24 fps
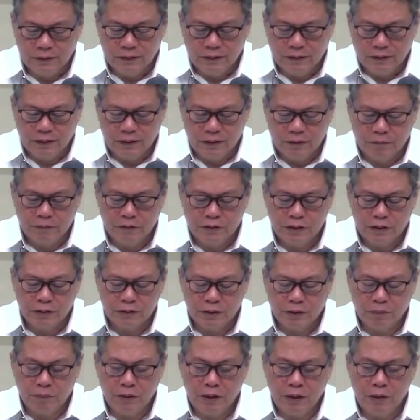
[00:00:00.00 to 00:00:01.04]
At
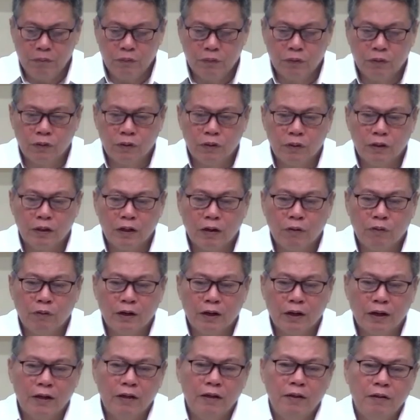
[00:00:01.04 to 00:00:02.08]
sasabihin mo, ikaw
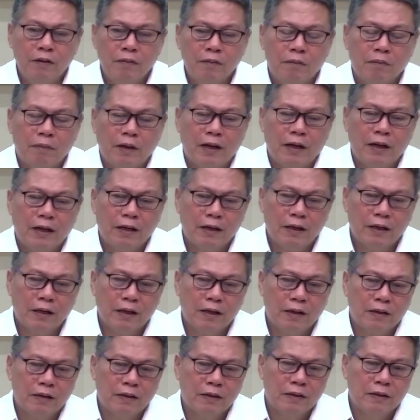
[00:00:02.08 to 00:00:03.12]
ay
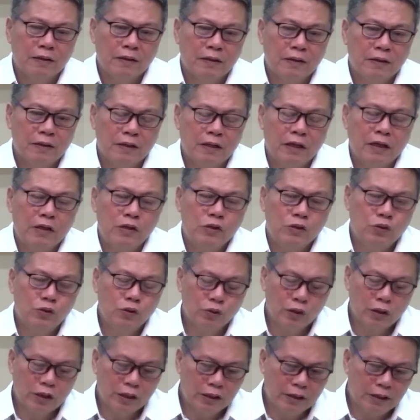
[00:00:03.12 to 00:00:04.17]
mahalaga.
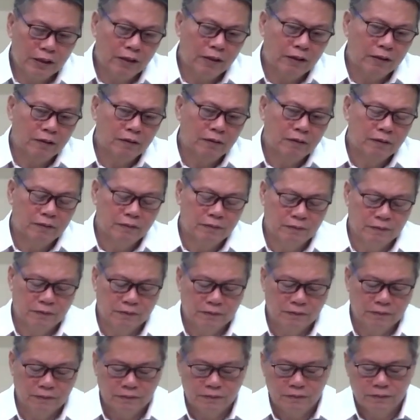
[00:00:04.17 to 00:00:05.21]
Na-enjoy kita. Oh.
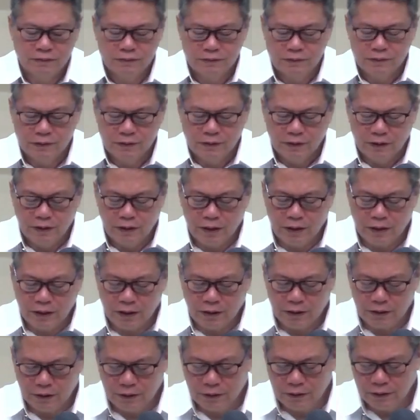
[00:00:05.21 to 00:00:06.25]
Yan
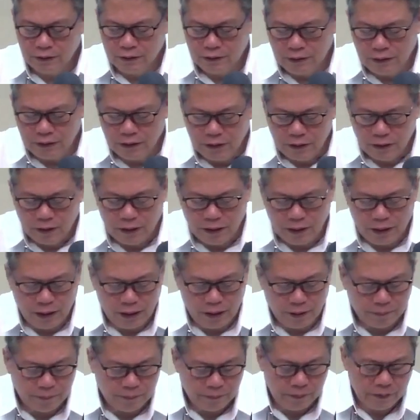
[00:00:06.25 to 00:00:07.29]
ang
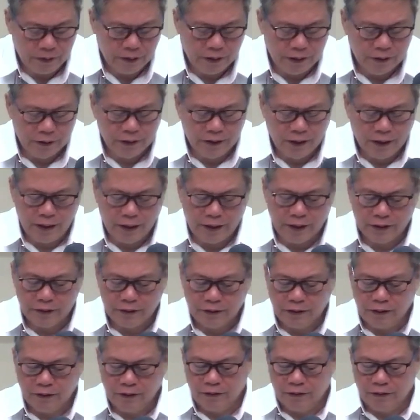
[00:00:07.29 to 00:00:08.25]
love and delight.